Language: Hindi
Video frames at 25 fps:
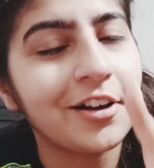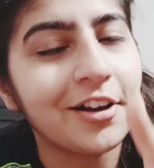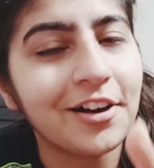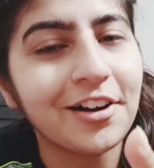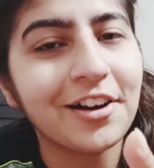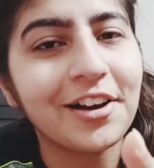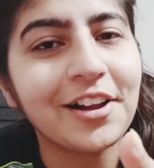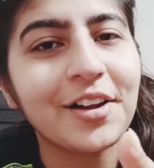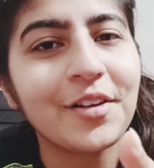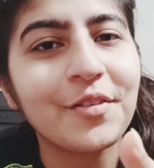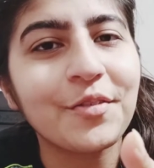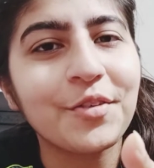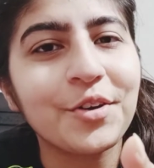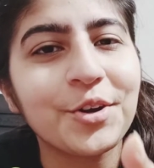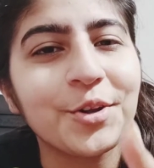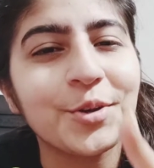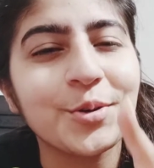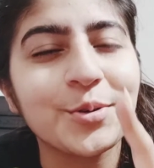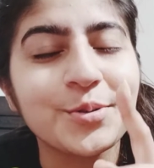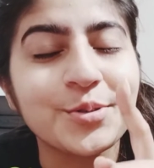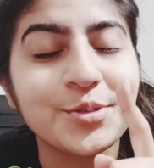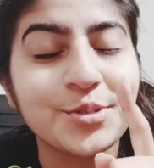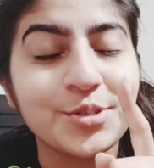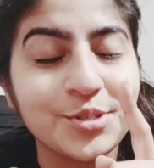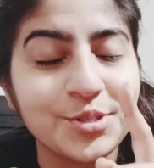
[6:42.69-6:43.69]
अगला
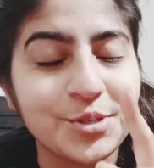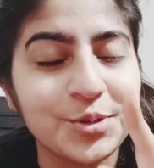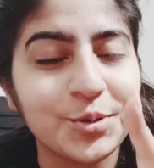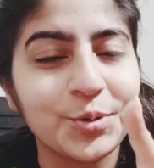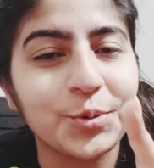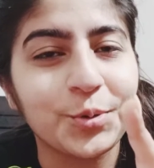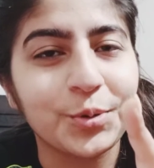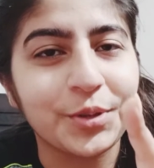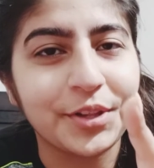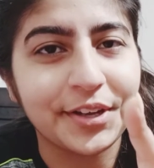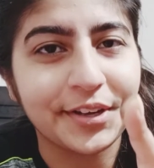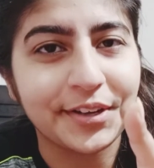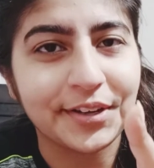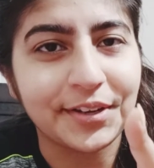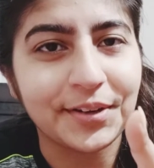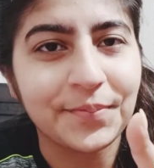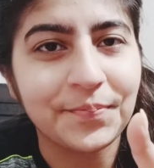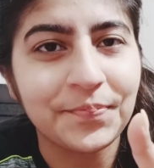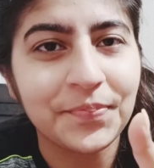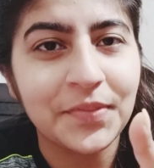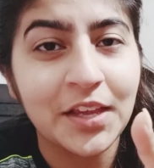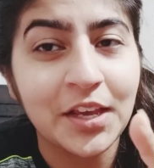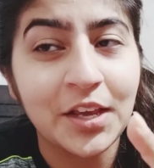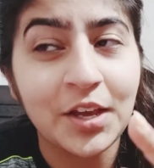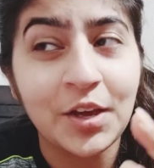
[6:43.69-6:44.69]
वीडियो ज़रूर देखना
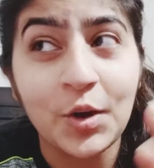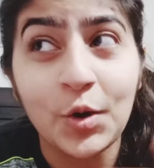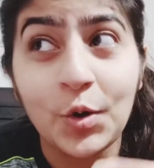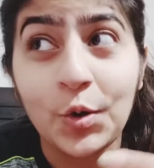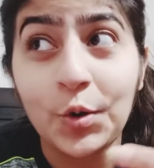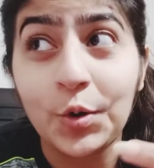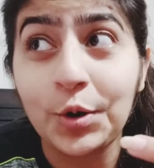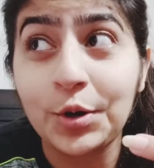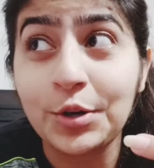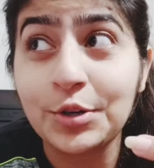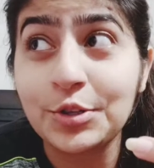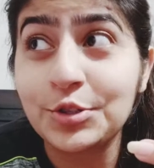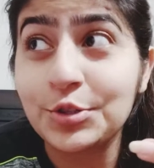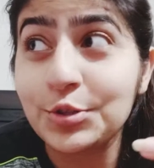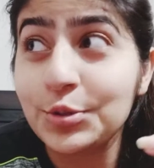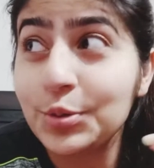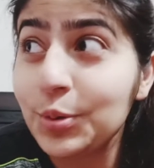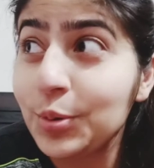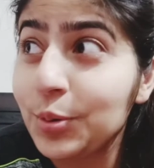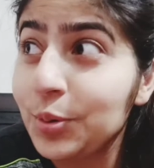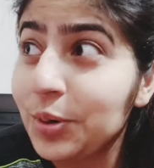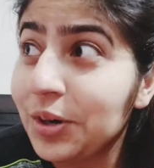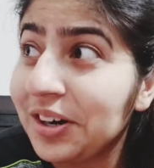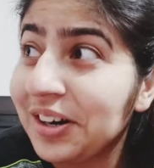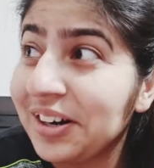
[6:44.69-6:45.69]
और जो
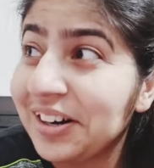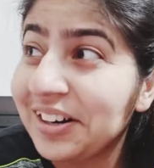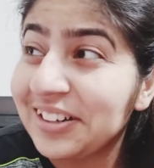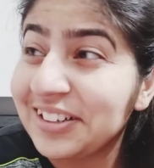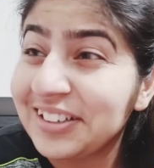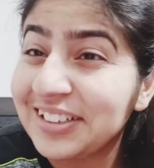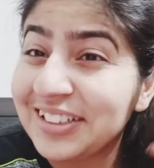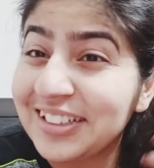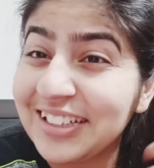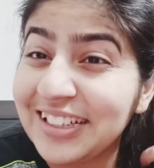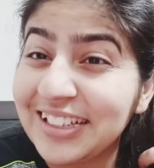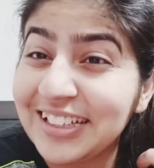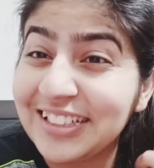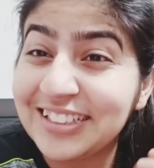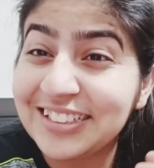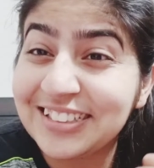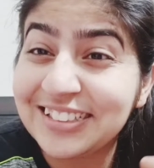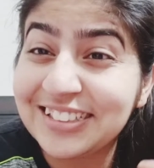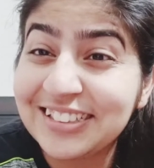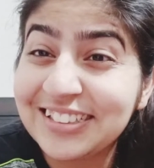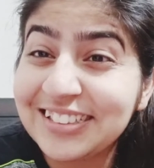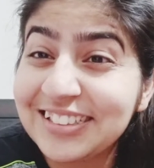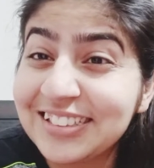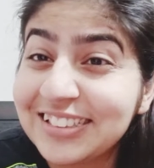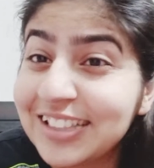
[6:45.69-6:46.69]

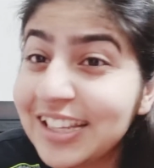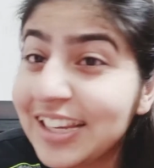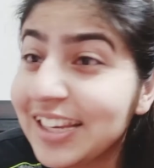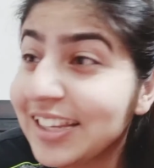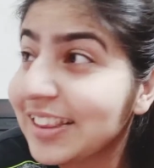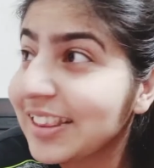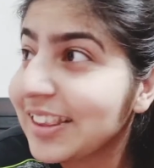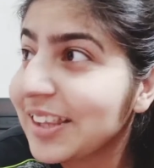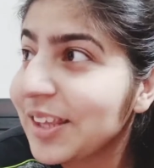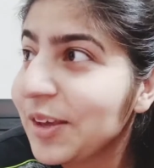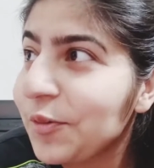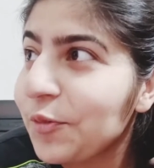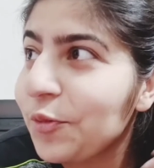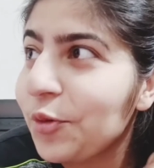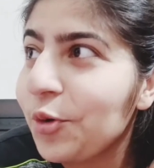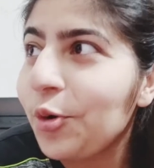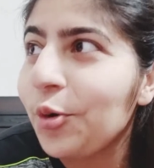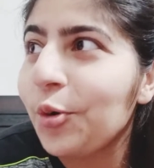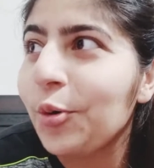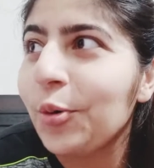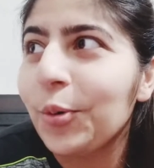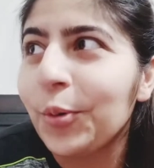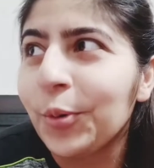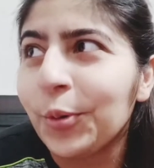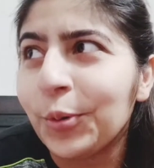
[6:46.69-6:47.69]
टीचर्स देखते हैं
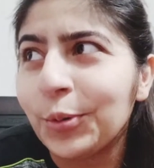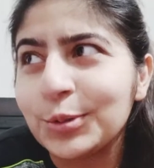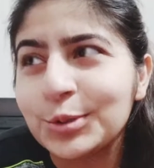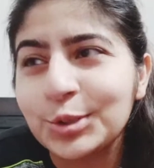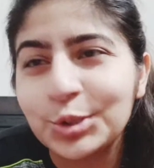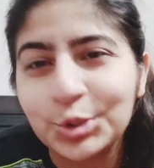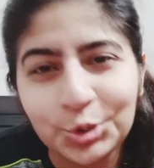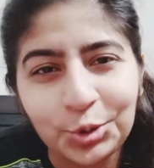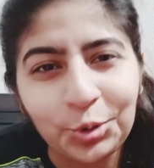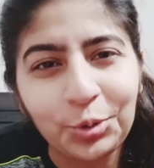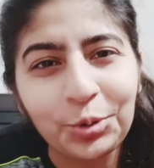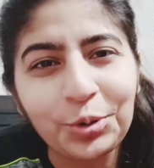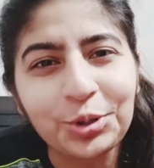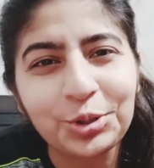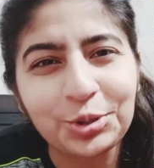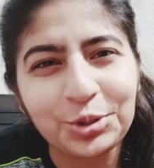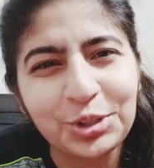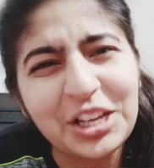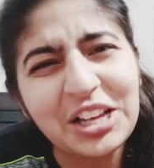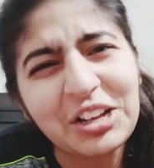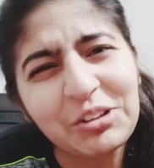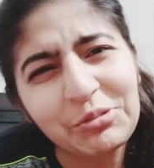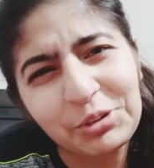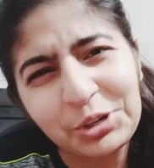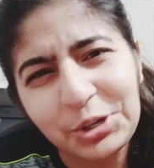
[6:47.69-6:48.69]
वो छोड़ दो
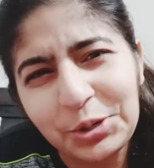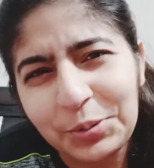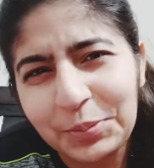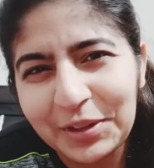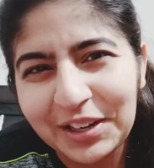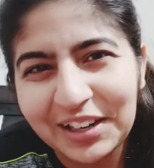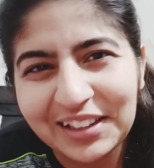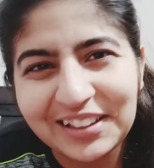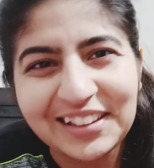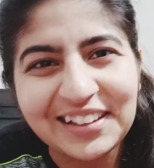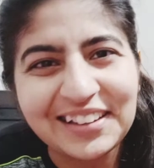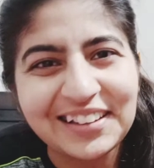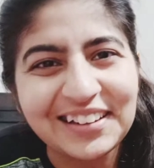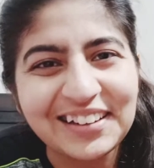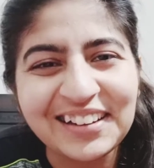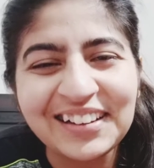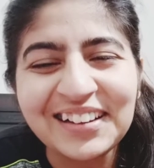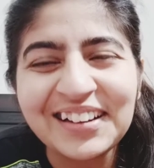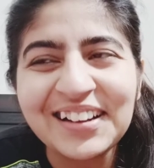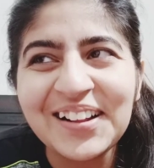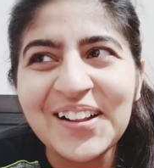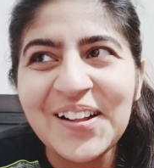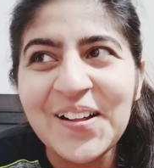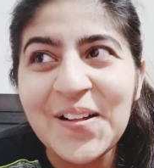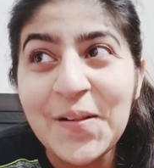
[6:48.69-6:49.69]
एक वीडियो मेरा देखना
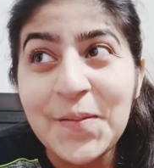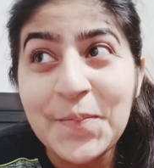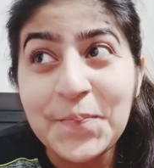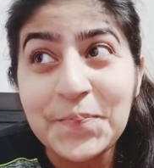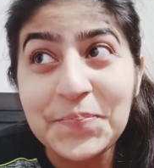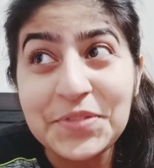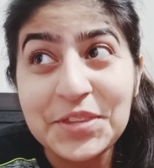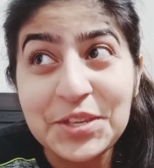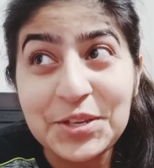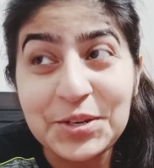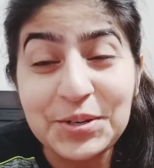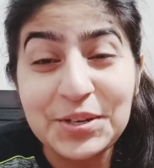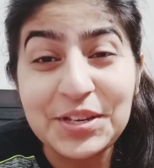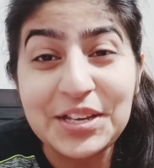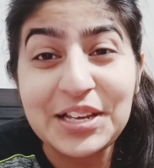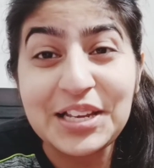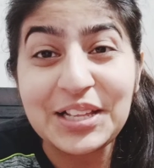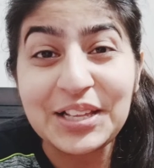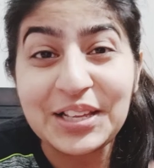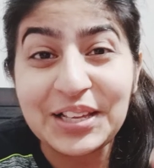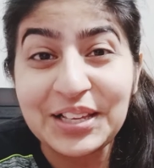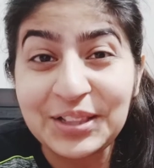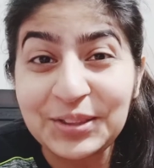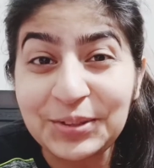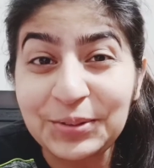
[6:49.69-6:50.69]

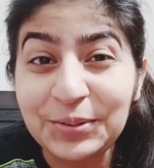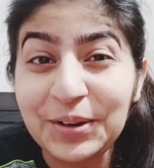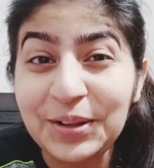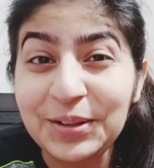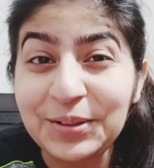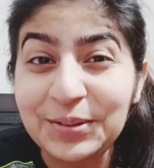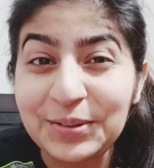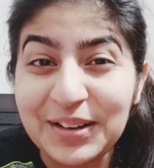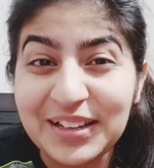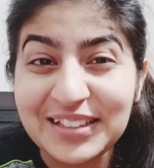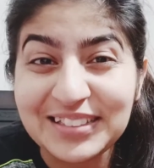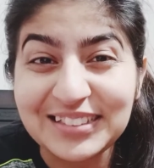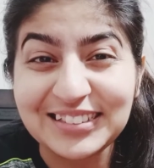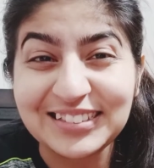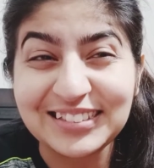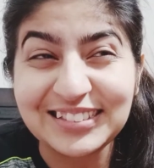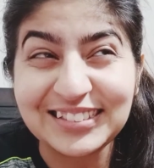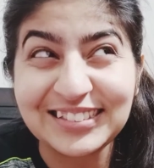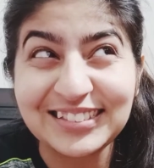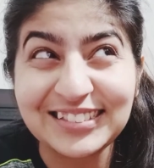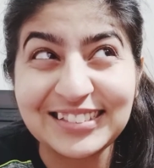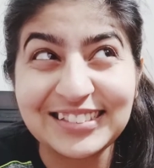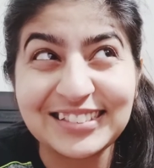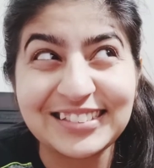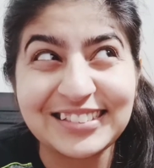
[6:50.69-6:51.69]
क्योंकि थोड़ा थोड़ा सा
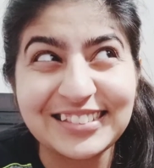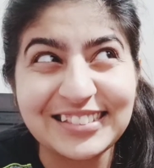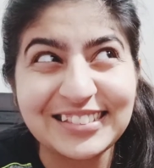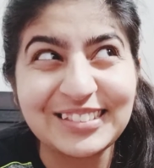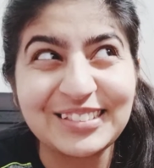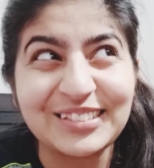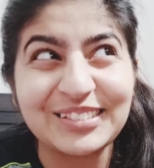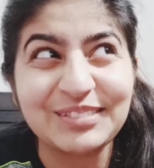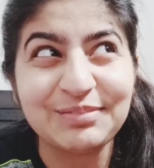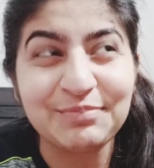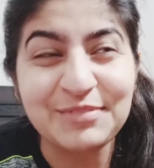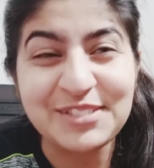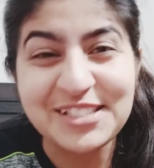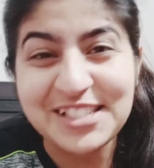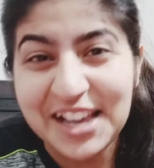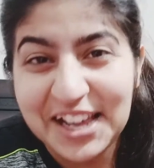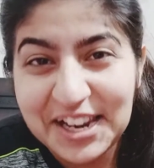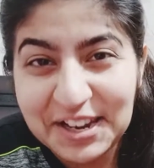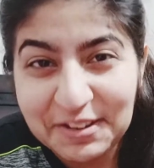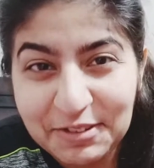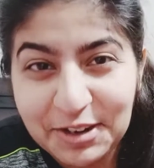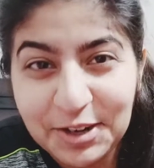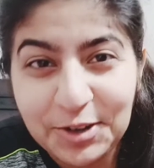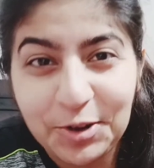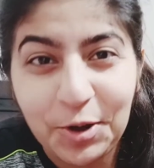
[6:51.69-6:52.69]

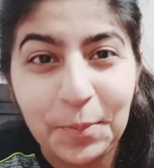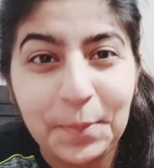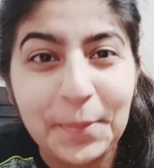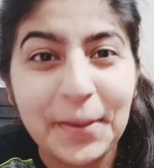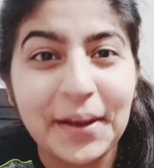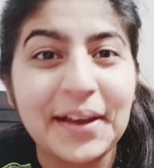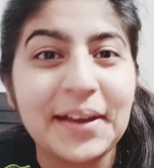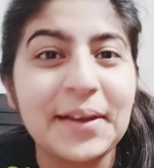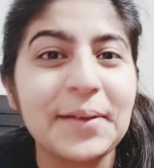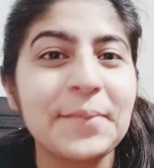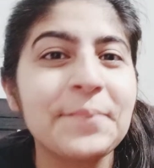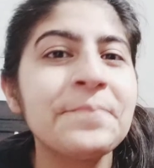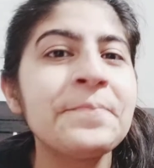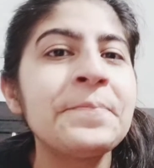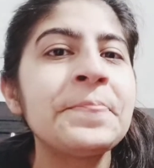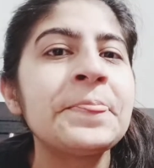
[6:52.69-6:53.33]
मसाले वाला टॉपिक है ये